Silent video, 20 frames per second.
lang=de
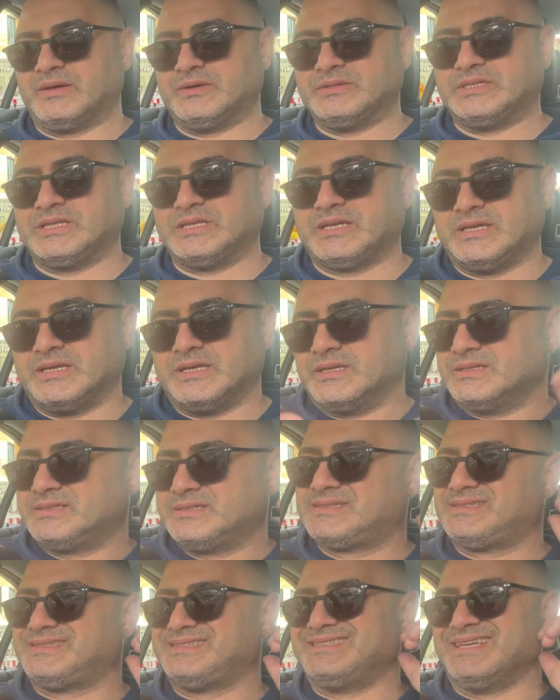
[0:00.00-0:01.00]
unsere
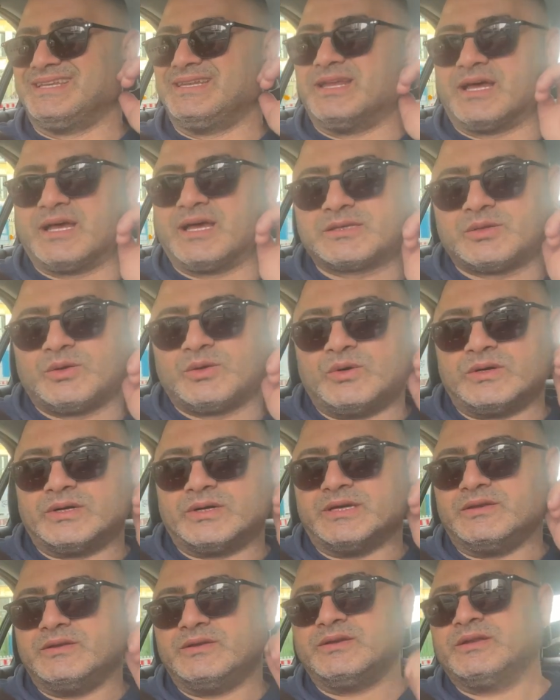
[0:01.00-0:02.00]

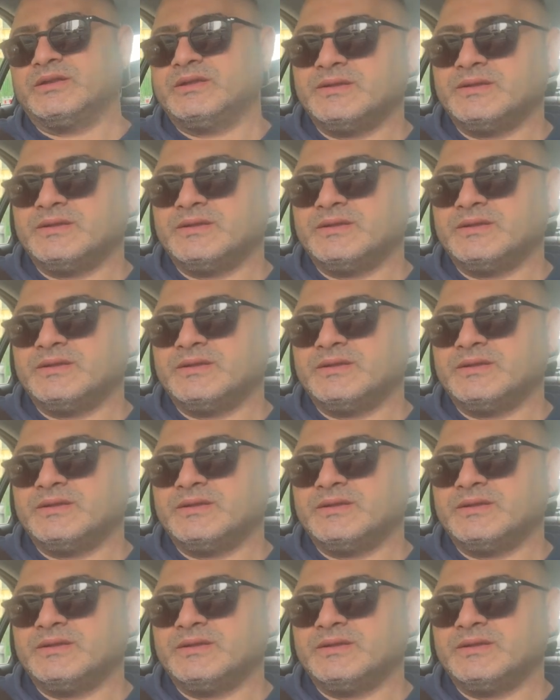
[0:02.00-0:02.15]
Senatorin